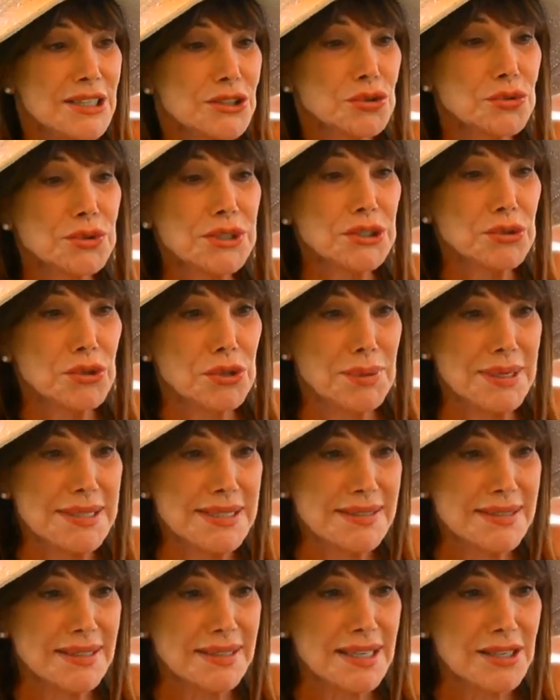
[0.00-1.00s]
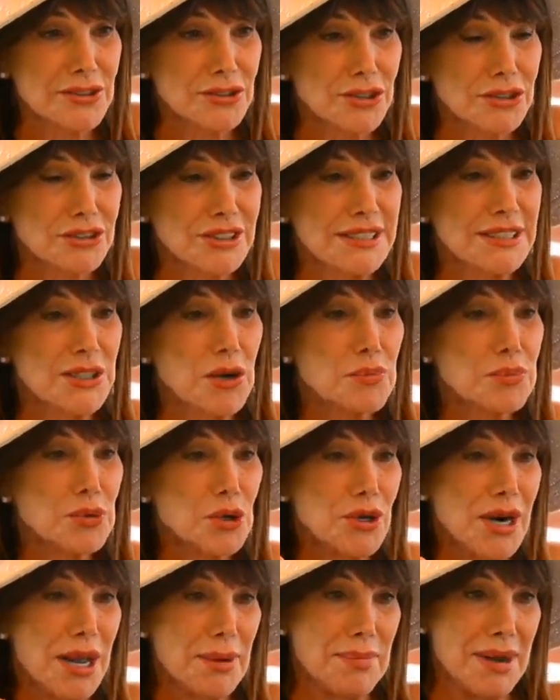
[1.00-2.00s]
su hijo Ibáñez Serrador tenía un
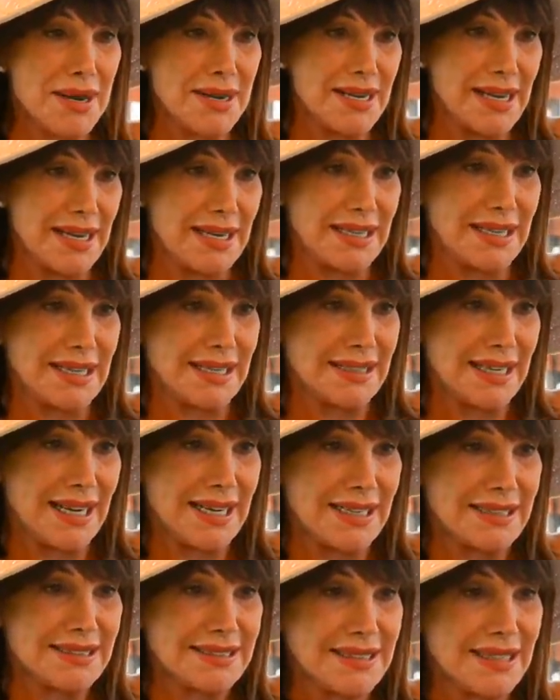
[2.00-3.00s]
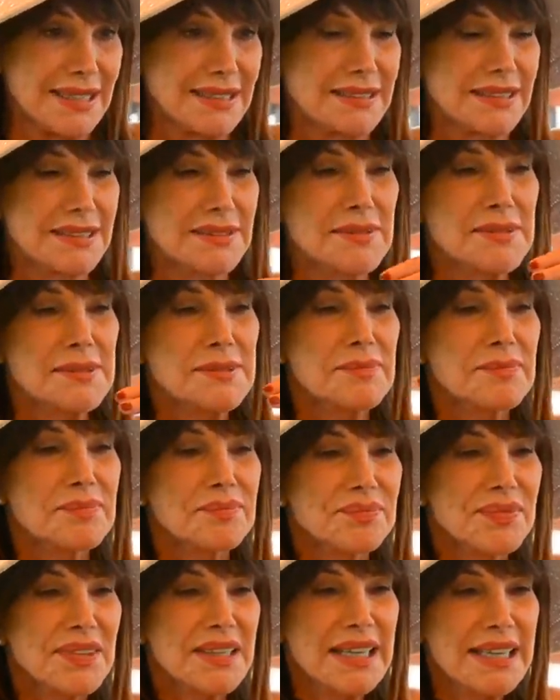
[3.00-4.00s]
programa en Canal 7
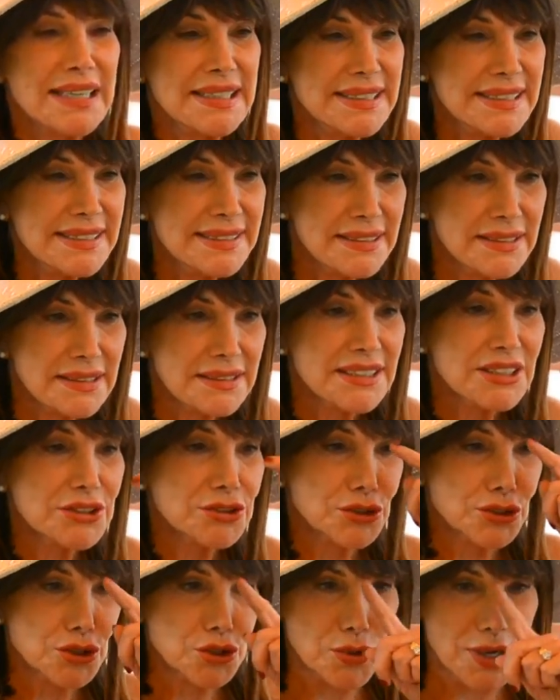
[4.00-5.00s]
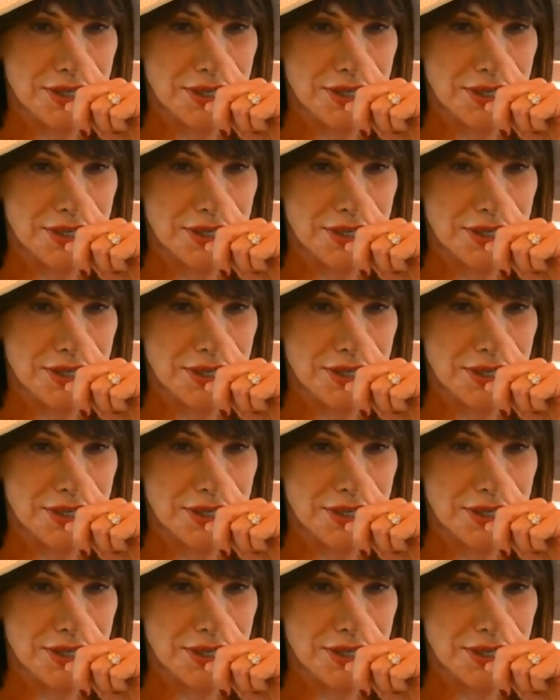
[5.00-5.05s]
que el dirige 18